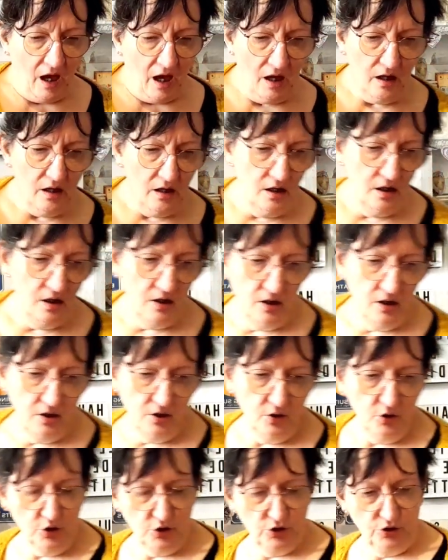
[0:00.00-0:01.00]

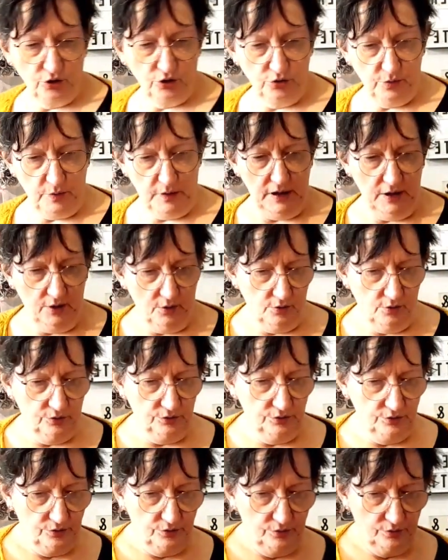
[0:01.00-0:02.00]
Euh, aujourd'hui
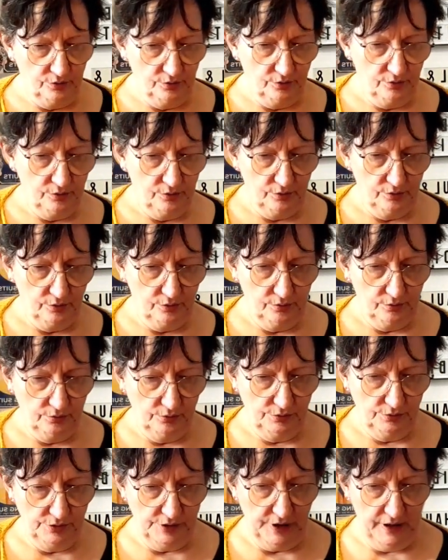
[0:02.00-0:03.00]

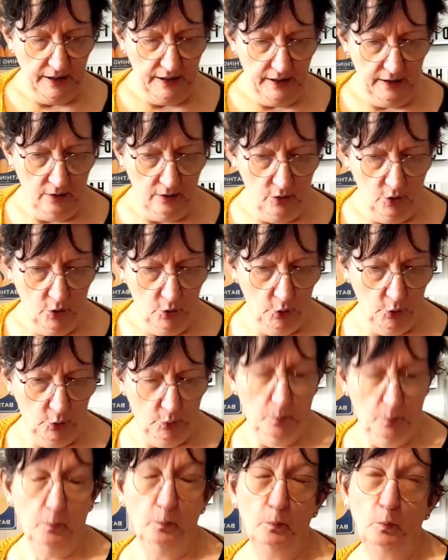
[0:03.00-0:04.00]
on est
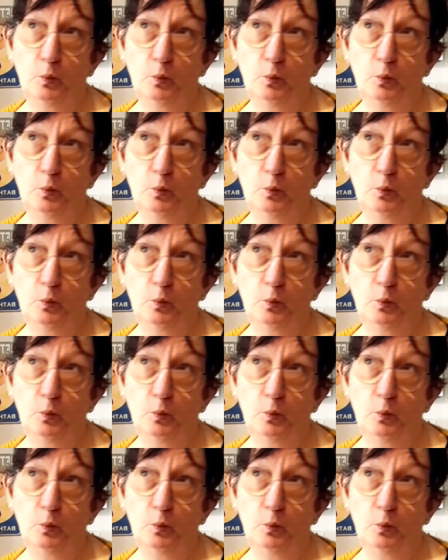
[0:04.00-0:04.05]
le